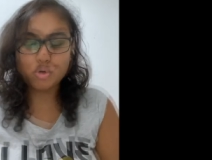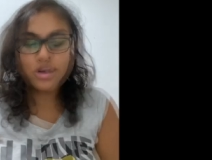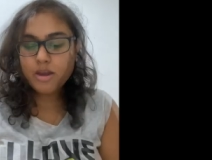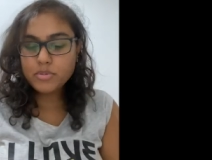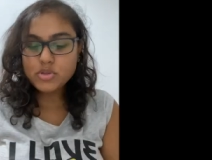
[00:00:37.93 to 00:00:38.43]

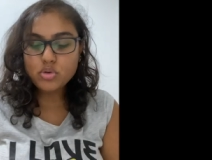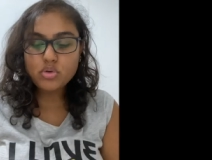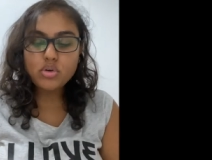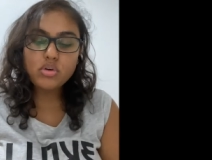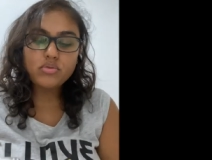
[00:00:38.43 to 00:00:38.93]
Diğer bir
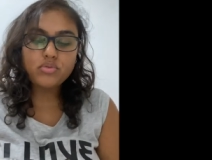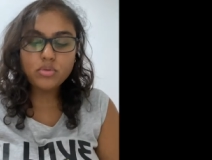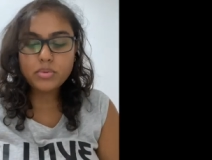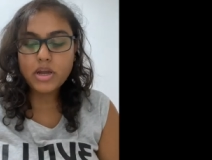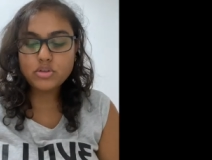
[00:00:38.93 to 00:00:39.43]
soru
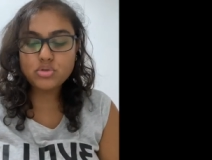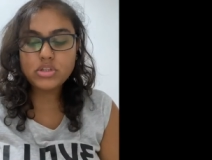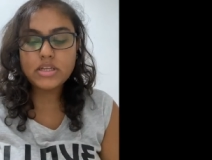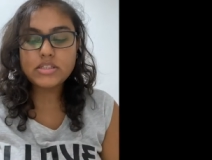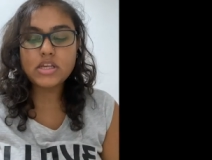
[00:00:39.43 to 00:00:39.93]
Fulbright
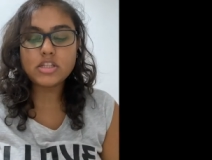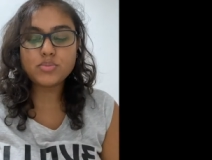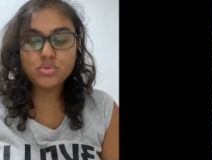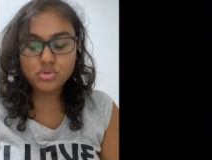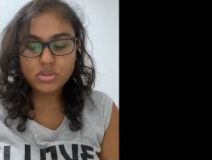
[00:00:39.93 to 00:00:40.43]
yüksek lisans
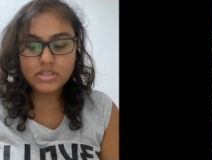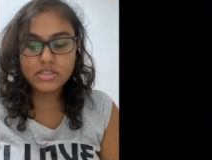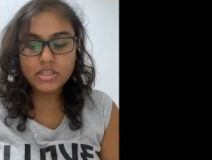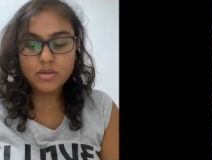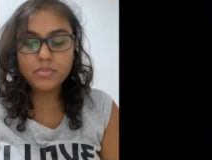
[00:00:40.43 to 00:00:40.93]
bursu
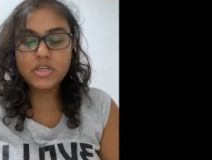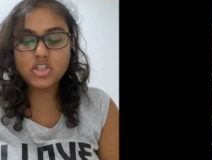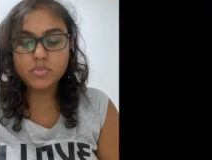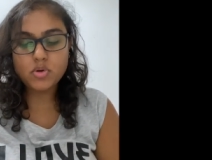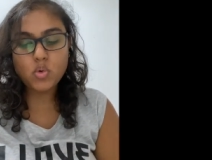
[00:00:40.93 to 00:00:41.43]
kazanıp
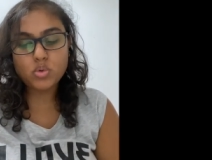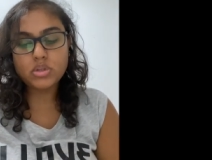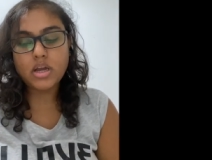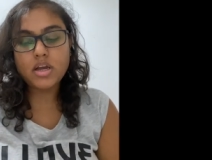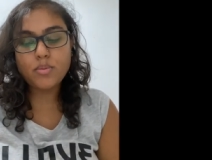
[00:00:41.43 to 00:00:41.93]
hiçbir
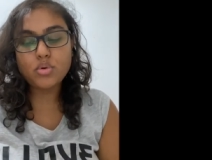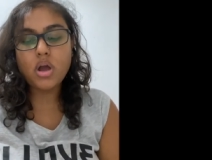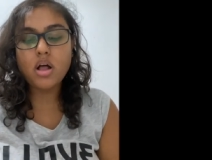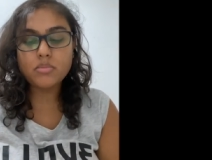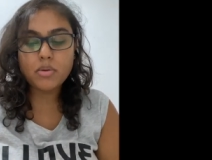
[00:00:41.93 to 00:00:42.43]
okuldan kabul
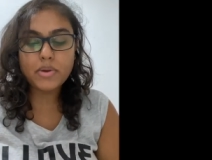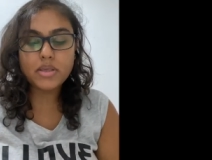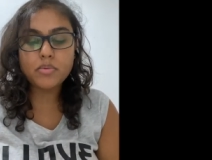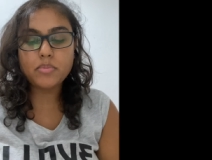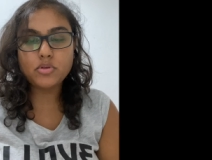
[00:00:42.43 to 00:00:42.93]
almama
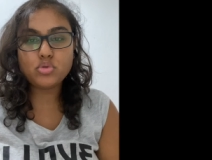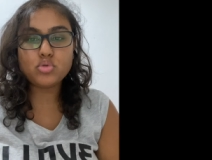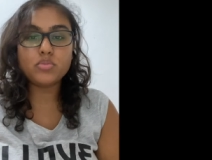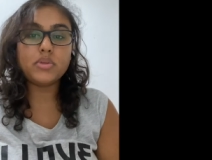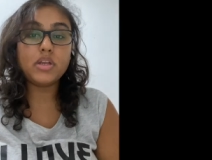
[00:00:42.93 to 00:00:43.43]
gibi bir
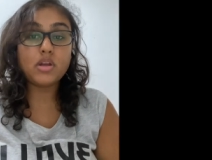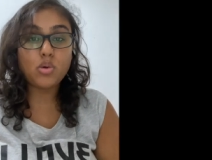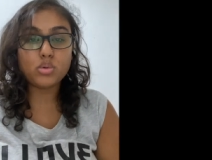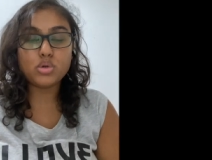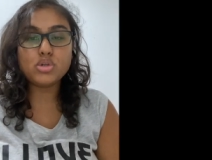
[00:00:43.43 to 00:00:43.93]
durumda ne
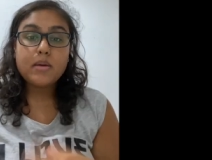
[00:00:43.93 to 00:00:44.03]
olur?